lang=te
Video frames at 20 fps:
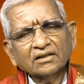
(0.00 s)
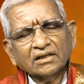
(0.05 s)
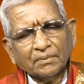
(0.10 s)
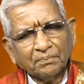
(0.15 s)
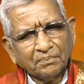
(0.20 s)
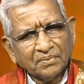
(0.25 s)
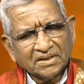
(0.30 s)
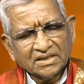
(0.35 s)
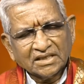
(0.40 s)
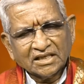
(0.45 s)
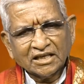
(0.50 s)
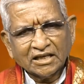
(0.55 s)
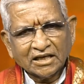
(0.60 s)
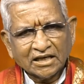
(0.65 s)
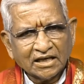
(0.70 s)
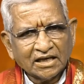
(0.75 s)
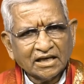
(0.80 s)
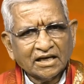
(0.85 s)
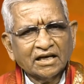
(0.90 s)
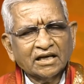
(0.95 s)
తప్పనిసరిగా
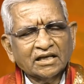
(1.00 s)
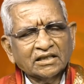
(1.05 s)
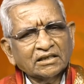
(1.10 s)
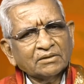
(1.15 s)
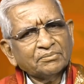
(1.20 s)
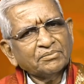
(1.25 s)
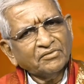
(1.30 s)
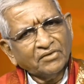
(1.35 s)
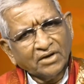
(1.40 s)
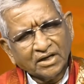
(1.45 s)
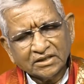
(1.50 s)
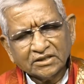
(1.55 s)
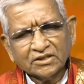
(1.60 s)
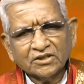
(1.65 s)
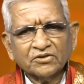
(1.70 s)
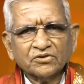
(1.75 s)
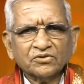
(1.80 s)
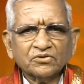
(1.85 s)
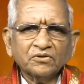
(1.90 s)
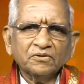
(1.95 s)
కలగాలని చెప్పి
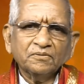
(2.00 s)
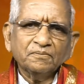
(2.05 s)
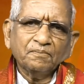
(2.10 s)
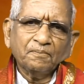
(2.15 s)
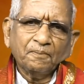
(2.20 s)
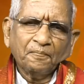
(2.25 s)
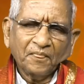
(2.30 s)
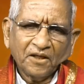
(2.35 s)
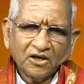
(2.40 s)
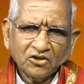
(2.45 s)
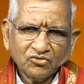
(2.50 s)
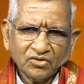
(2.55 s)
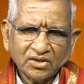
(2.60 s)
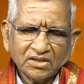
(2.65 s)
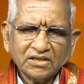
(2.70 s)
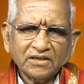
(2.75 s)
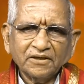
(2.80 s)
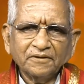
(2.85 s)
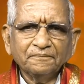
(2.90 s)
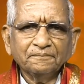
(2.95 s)
వాంఛిస్తూ
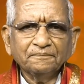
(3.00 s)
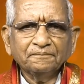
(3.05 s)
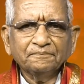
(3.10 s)
స్వస్తి